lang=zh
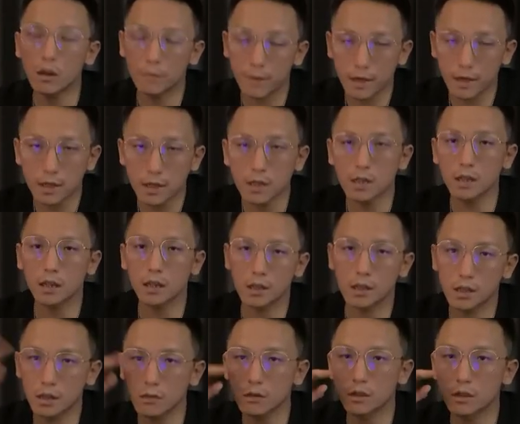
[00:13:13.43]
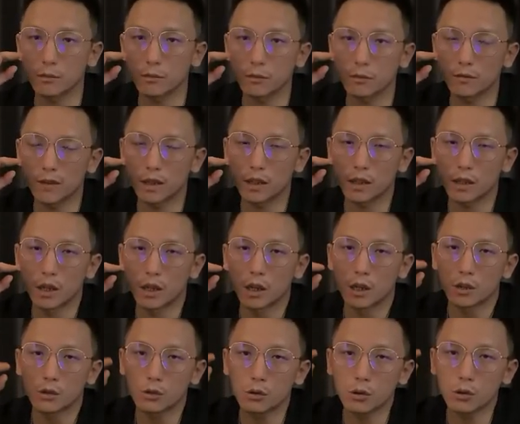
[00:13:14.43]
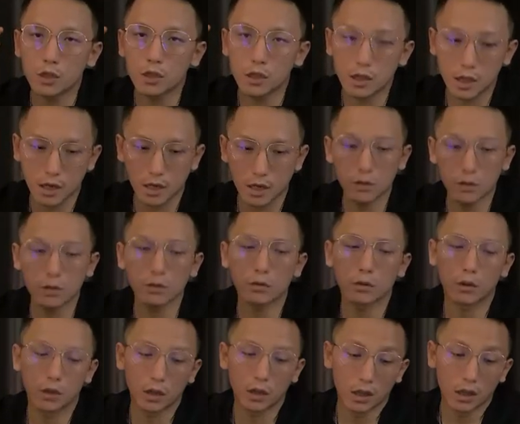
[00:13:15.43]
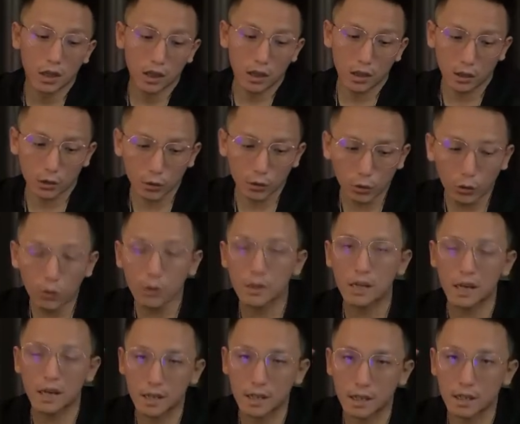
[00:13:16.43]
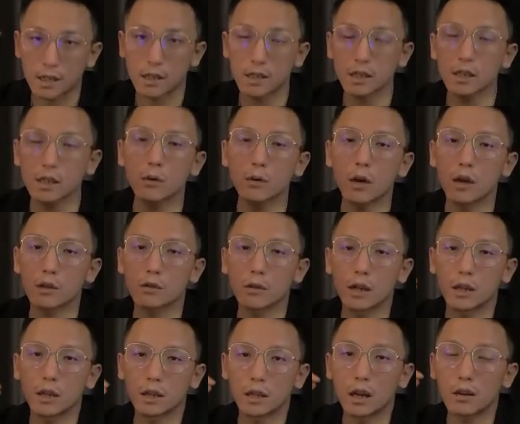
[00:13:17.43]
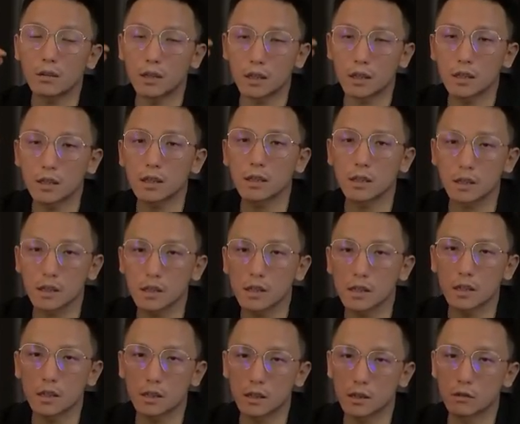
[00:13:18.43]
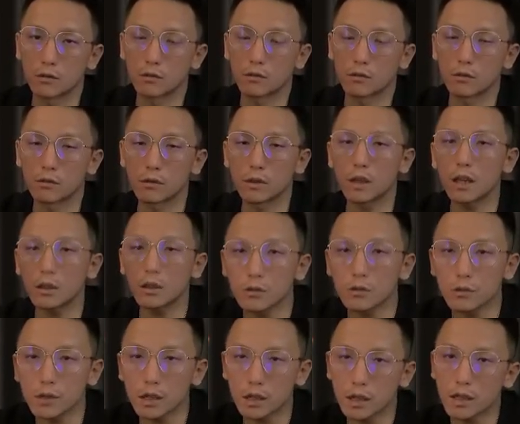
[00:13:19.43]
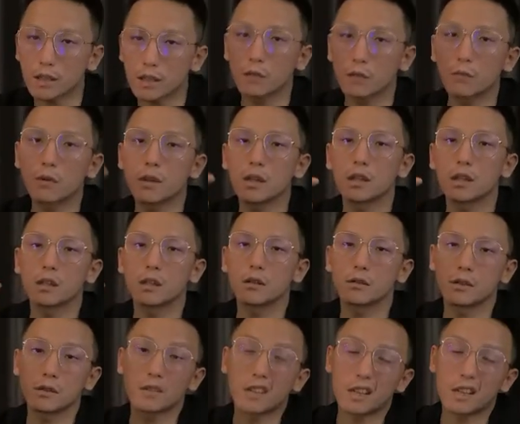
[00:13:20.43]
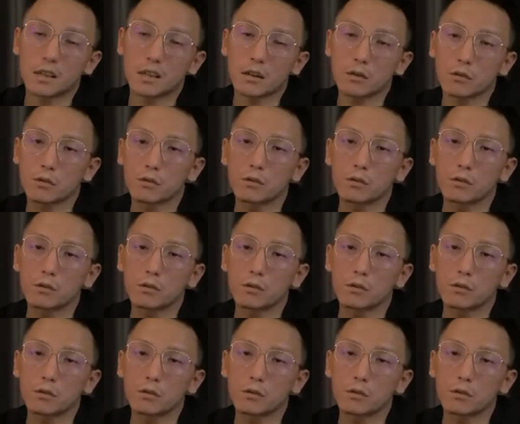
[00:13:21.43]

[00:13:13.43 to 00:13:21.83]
比如新公司附近哪里有好吃的，团队里面其他同事都是什么风格的，和老板沟通的时候要注意什么等等，